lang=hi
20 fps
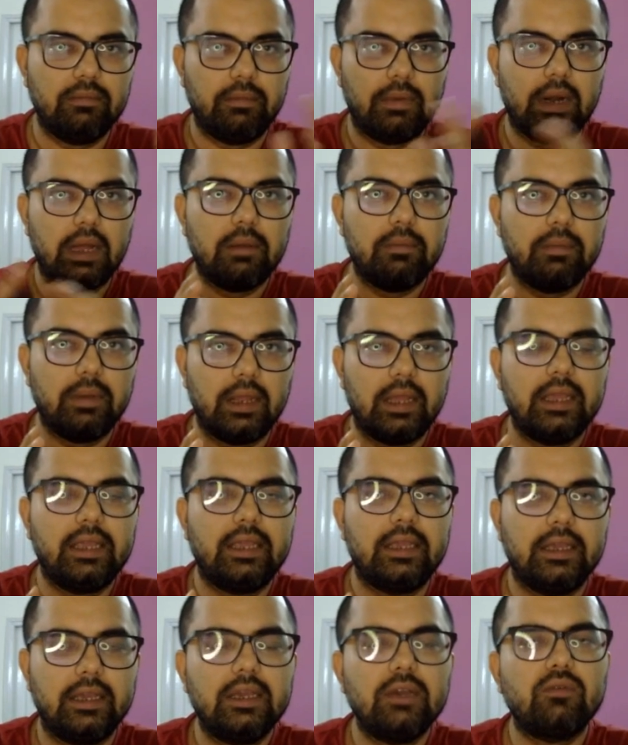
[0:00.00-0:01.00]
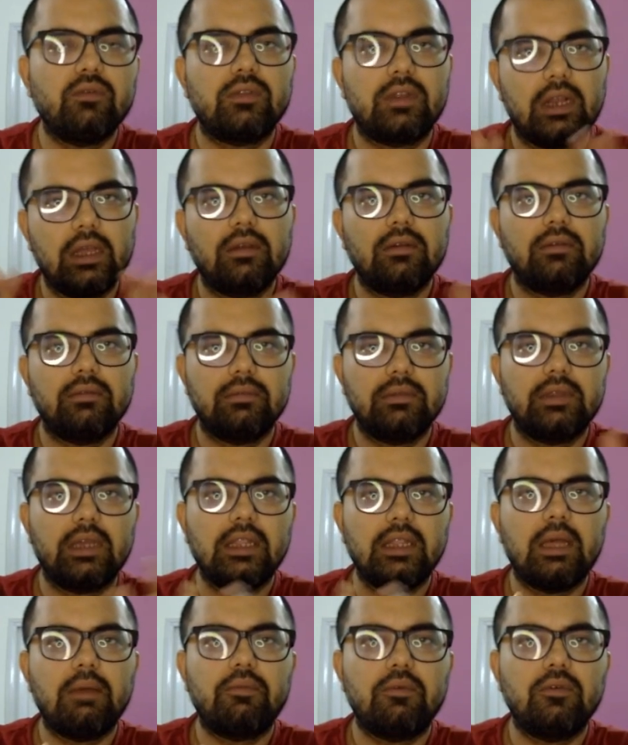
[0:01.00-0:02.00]
बड़ा बनाएंगे उतना
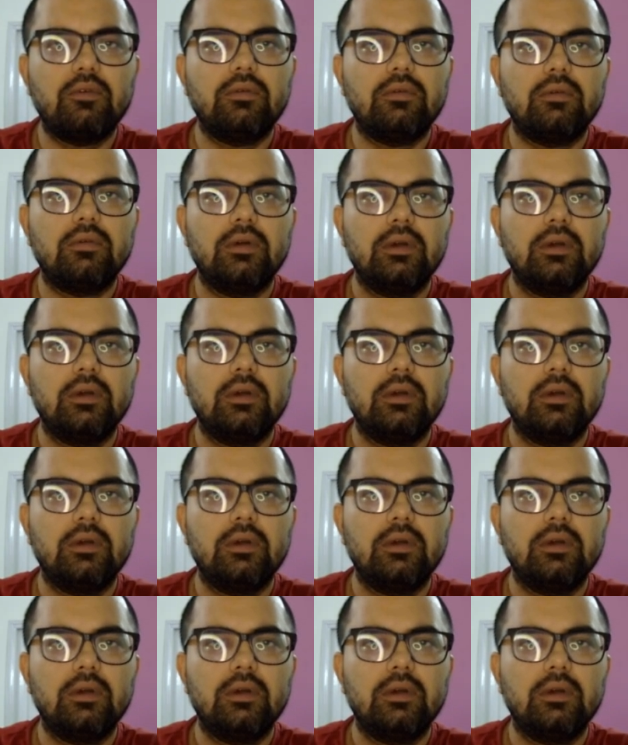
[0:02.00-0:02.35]
ज़्यादा आपको